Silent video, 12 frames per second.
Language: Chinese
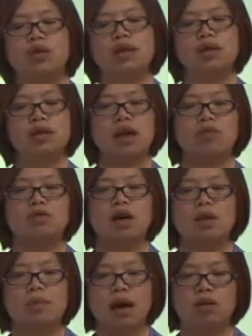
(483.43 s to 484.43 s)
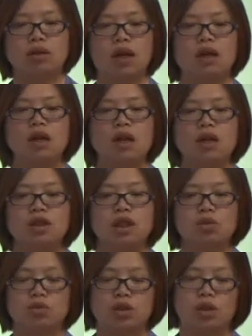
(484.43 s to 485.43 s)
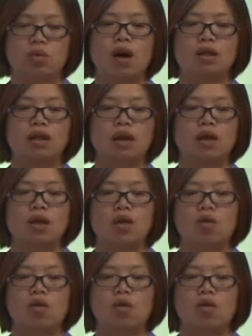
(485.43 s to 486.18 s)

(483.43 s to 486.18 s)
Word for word: 现资产负债表上这种情况呢。